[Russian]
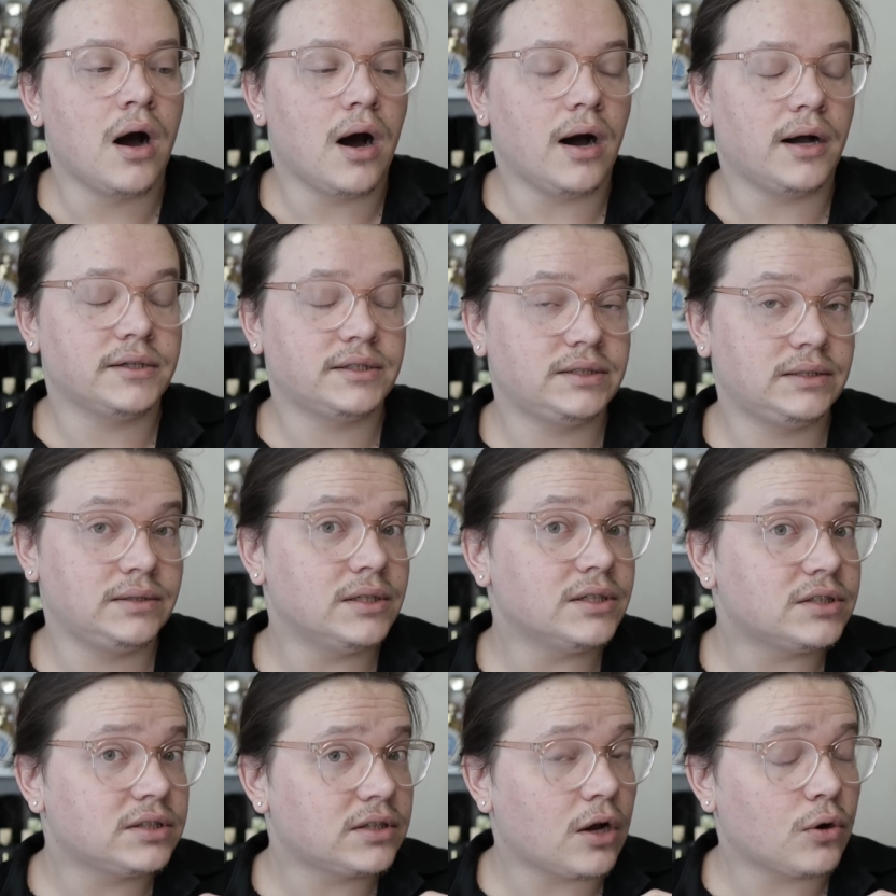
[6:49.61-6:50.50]
А
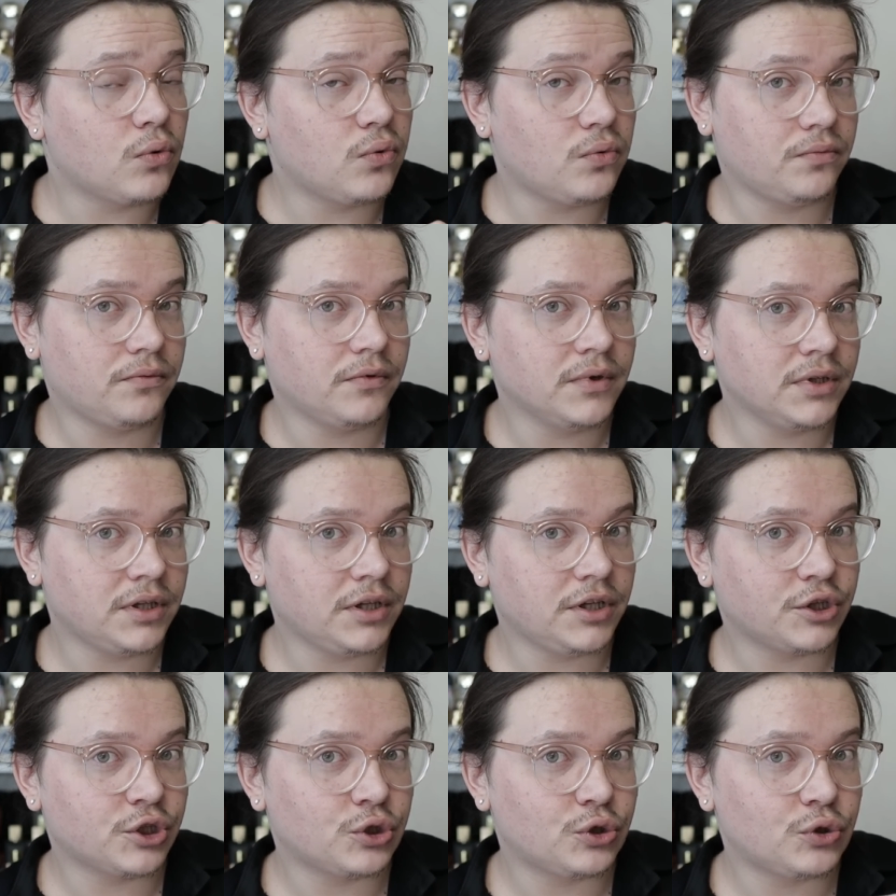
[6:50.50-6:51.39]
здесь такого
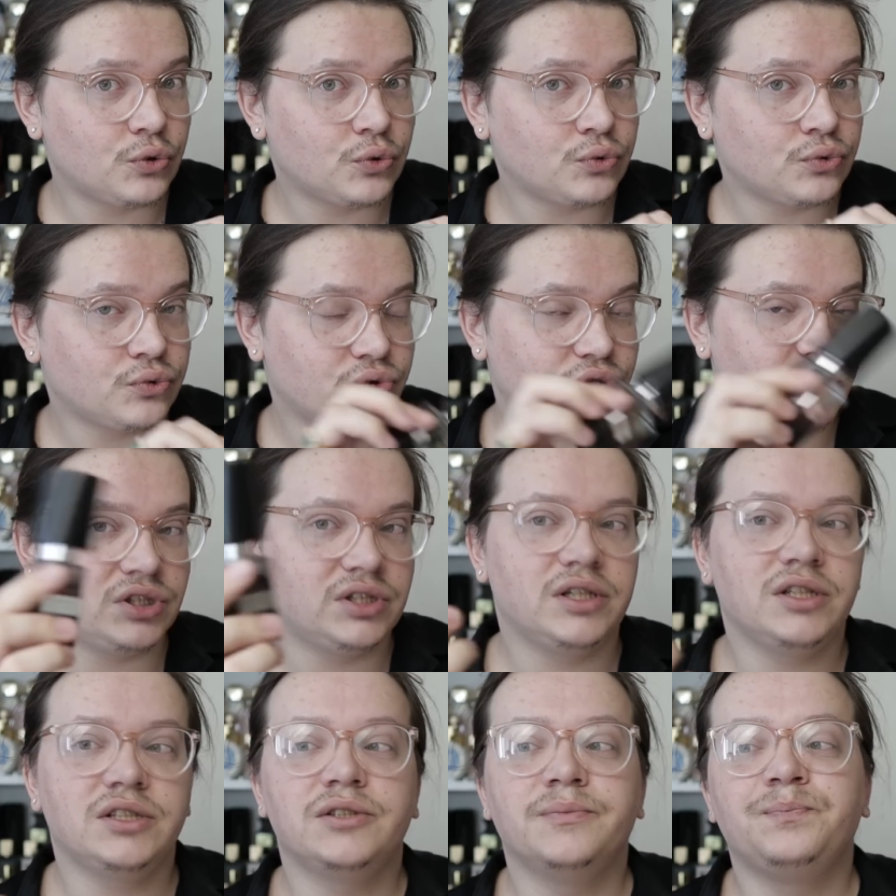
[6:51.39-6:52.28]
нету.
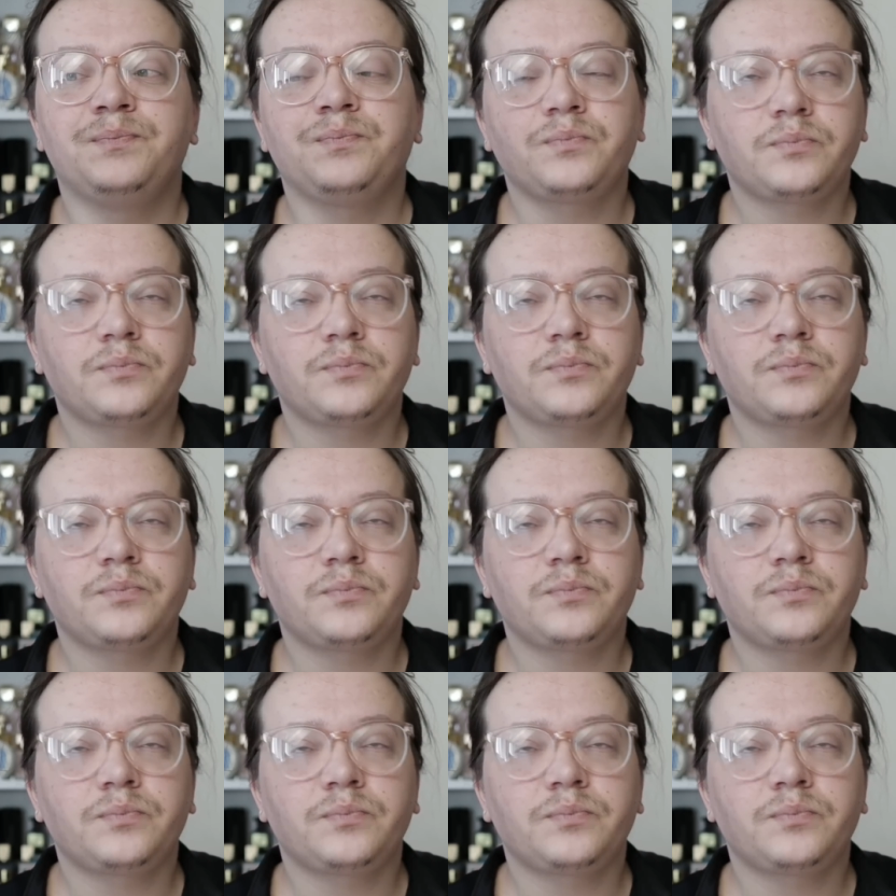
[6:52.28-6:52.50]
Здесь,